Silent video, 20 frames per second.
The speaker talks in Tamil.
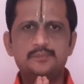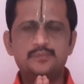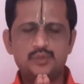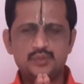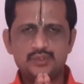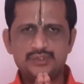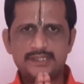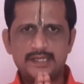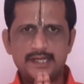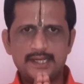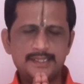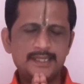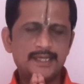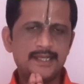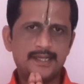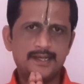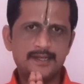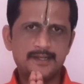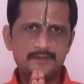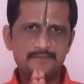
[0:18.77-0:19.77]
பூஜாய
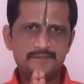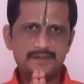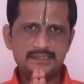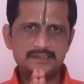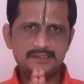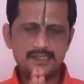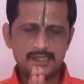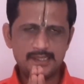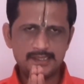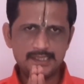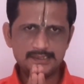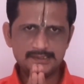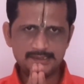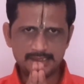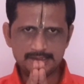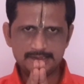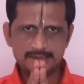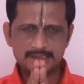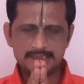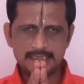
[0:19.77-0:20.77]
ராகவேந்திராய
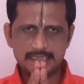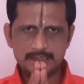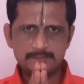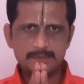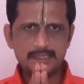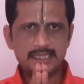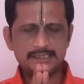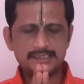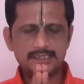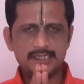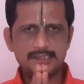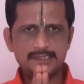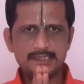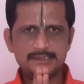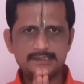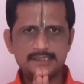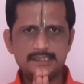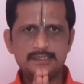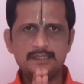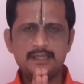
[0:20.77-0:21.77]
சத்யதர்ம ரதாய
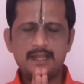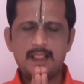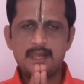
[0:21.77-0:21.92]
ச